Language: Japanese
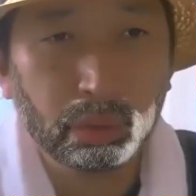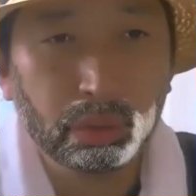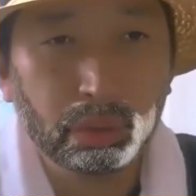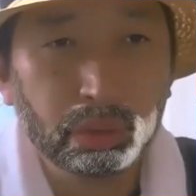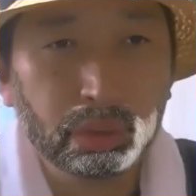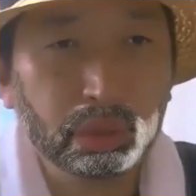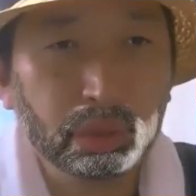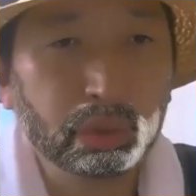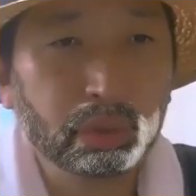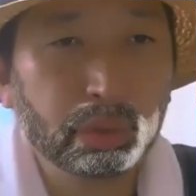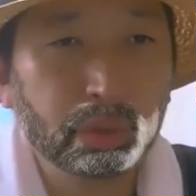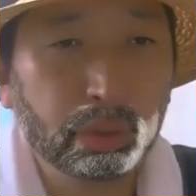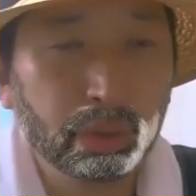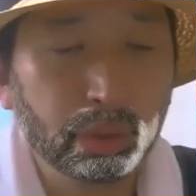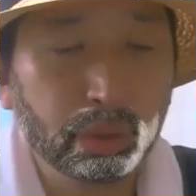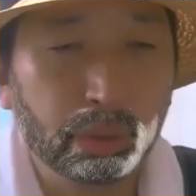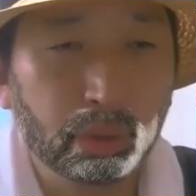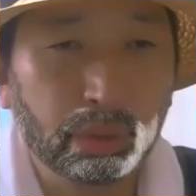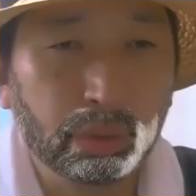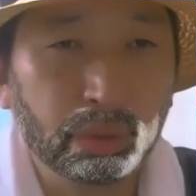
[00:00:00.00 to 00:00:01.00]
ちょっと
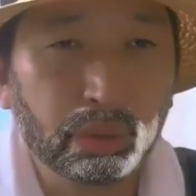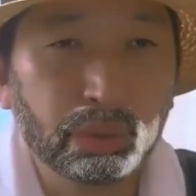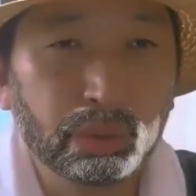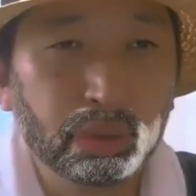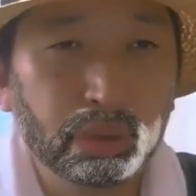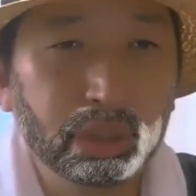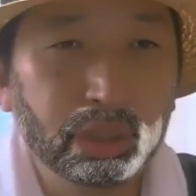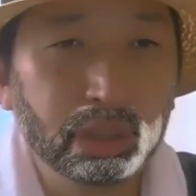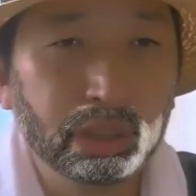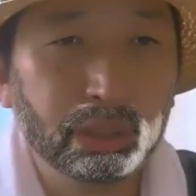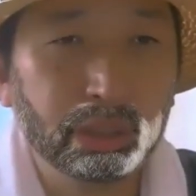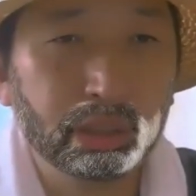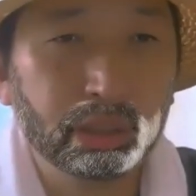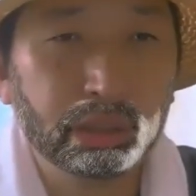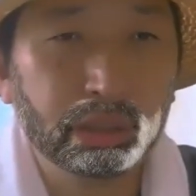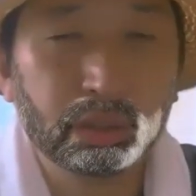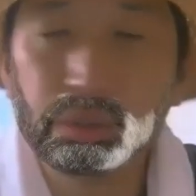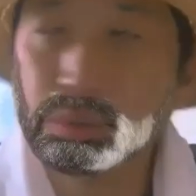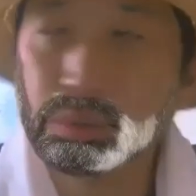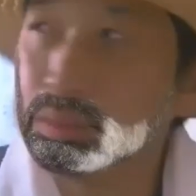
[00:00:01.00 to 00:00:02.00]
よ、今年、
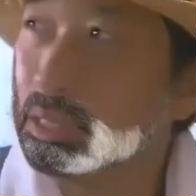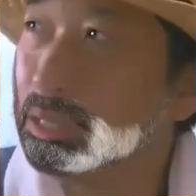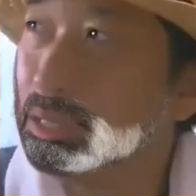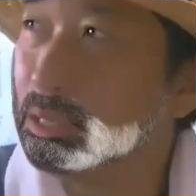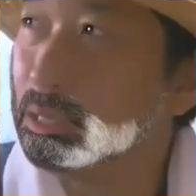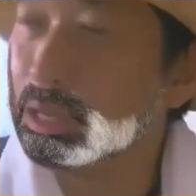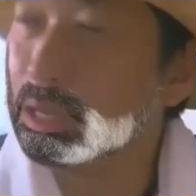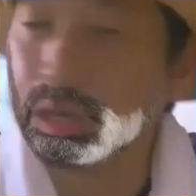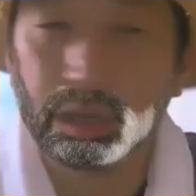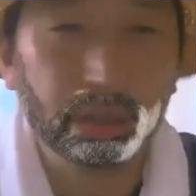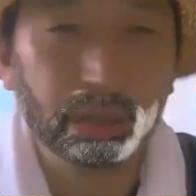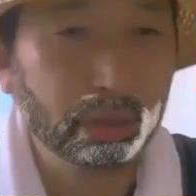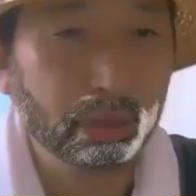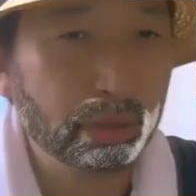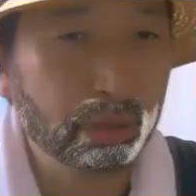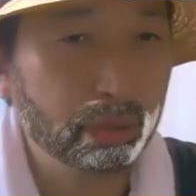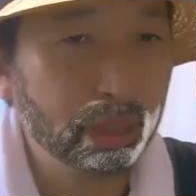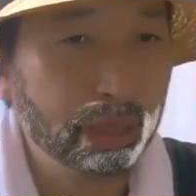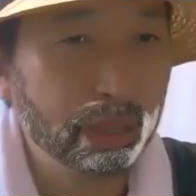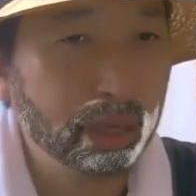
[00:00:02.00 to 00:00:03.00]
去年か、
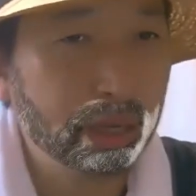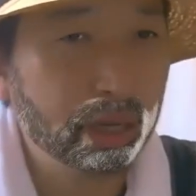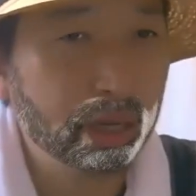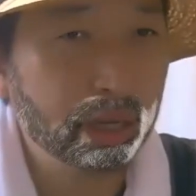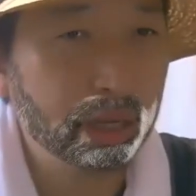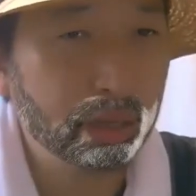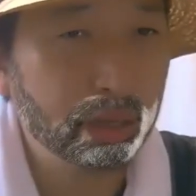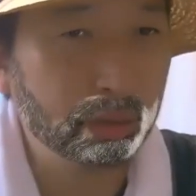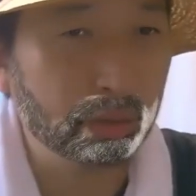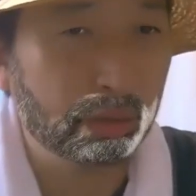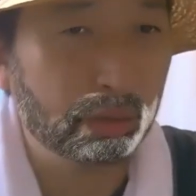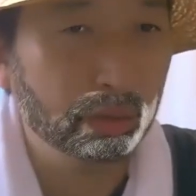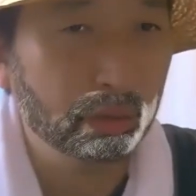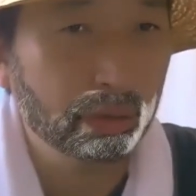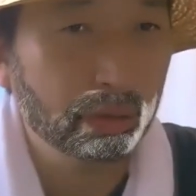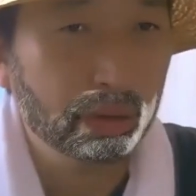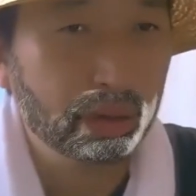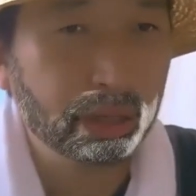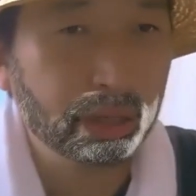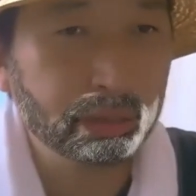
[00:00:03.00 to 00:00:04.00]
去年からよ、
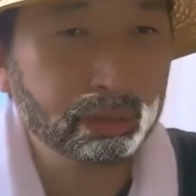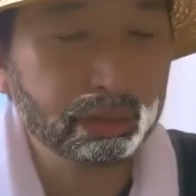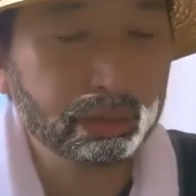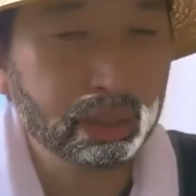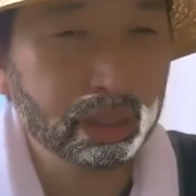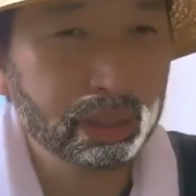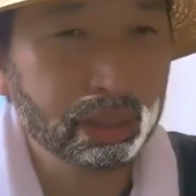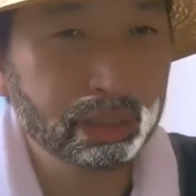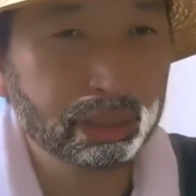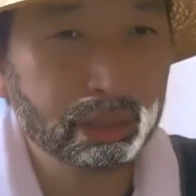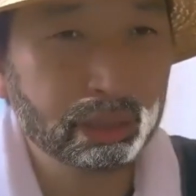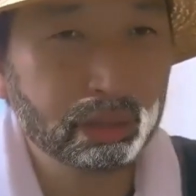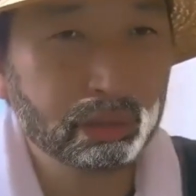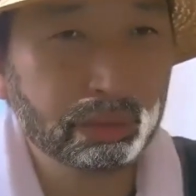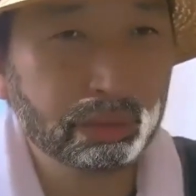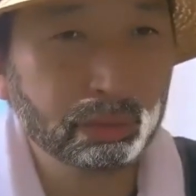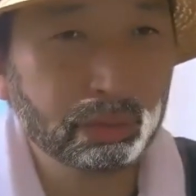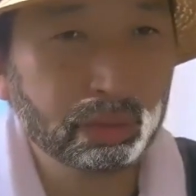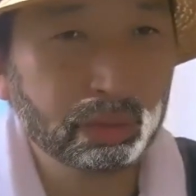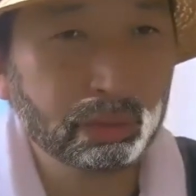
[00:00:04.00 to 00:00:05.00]
確定申
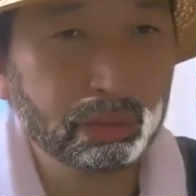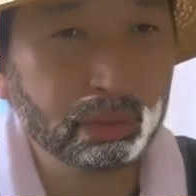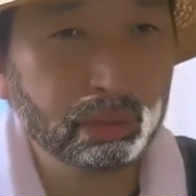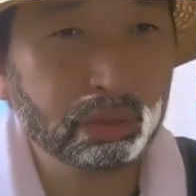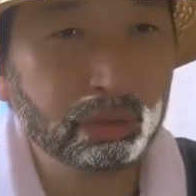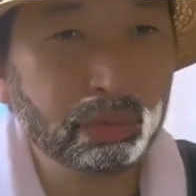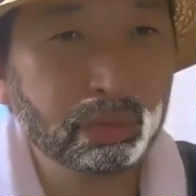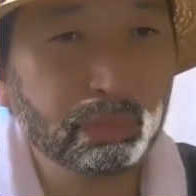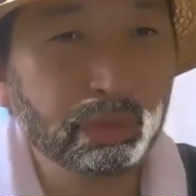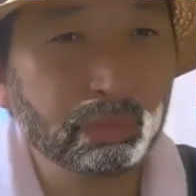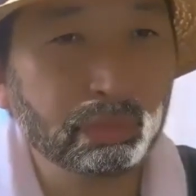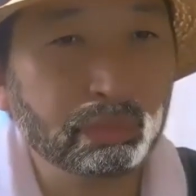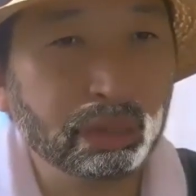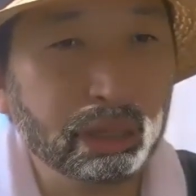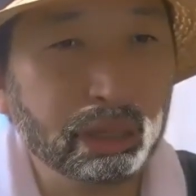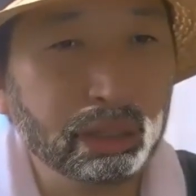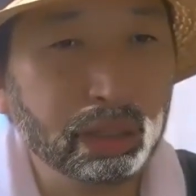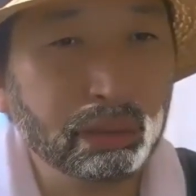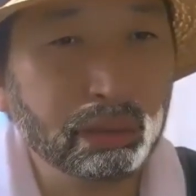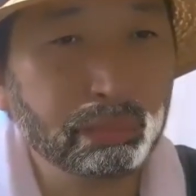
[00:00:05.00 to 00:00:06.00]
告するのにも
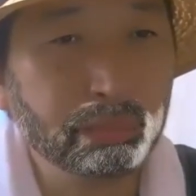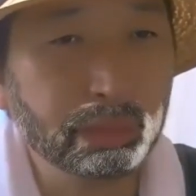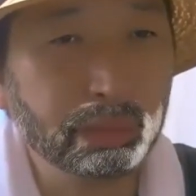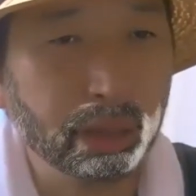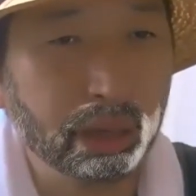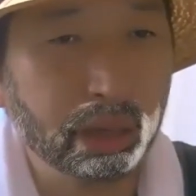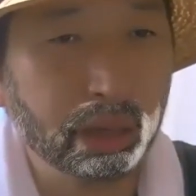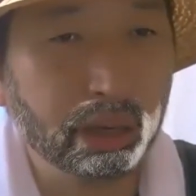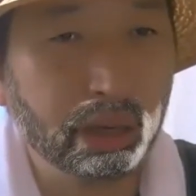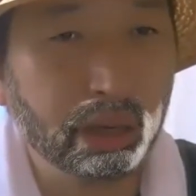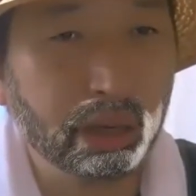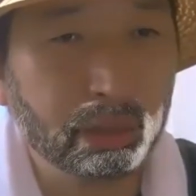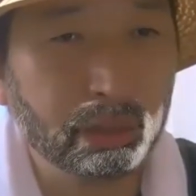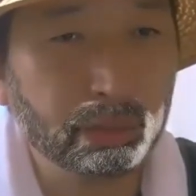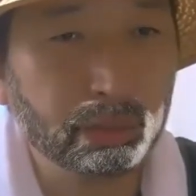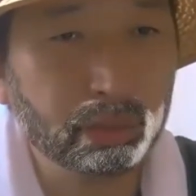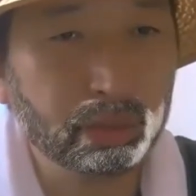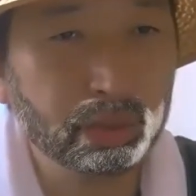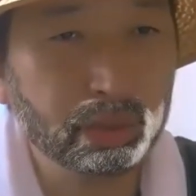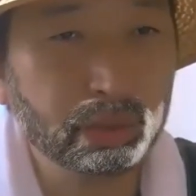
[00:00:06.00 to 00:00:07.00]

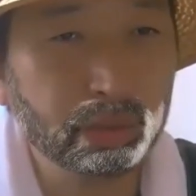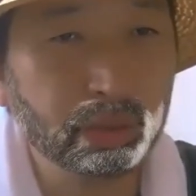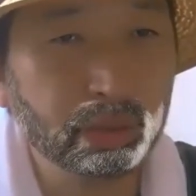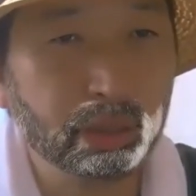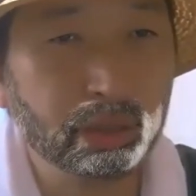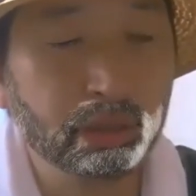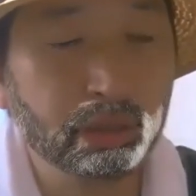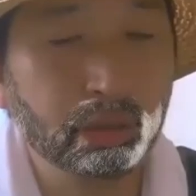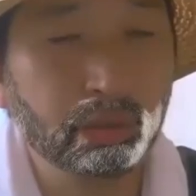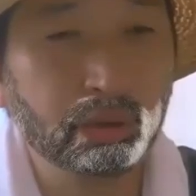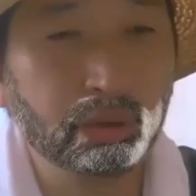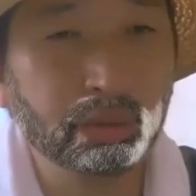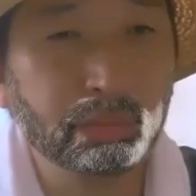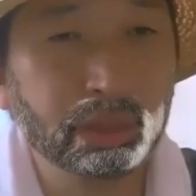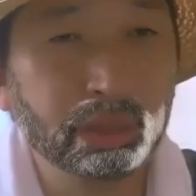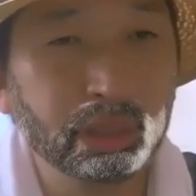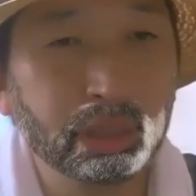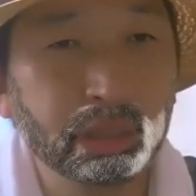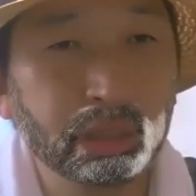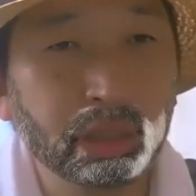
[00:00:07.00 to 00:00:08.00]
マイナンバーカードっていうのが必要かも
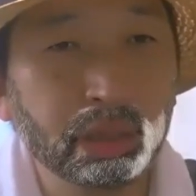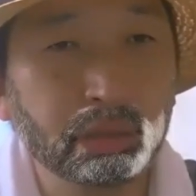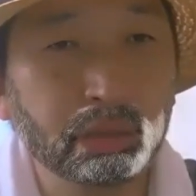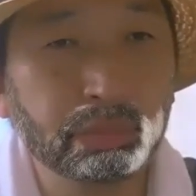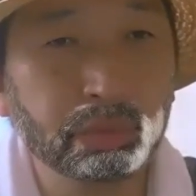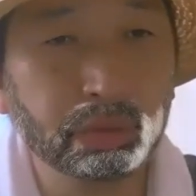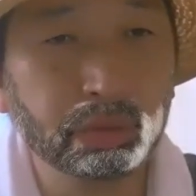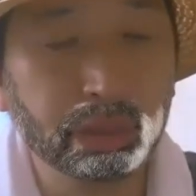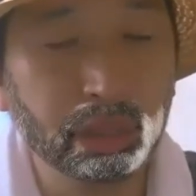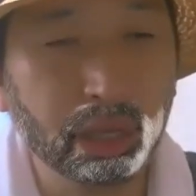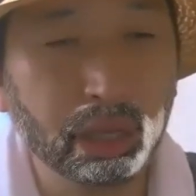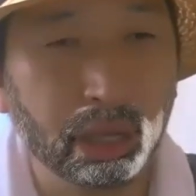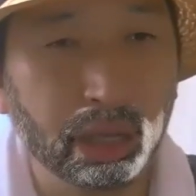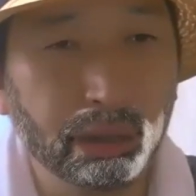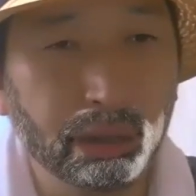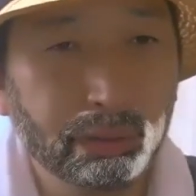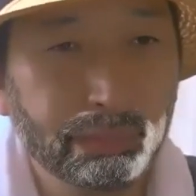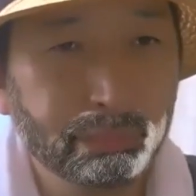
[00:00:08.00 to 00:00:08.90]
しんねえと思って、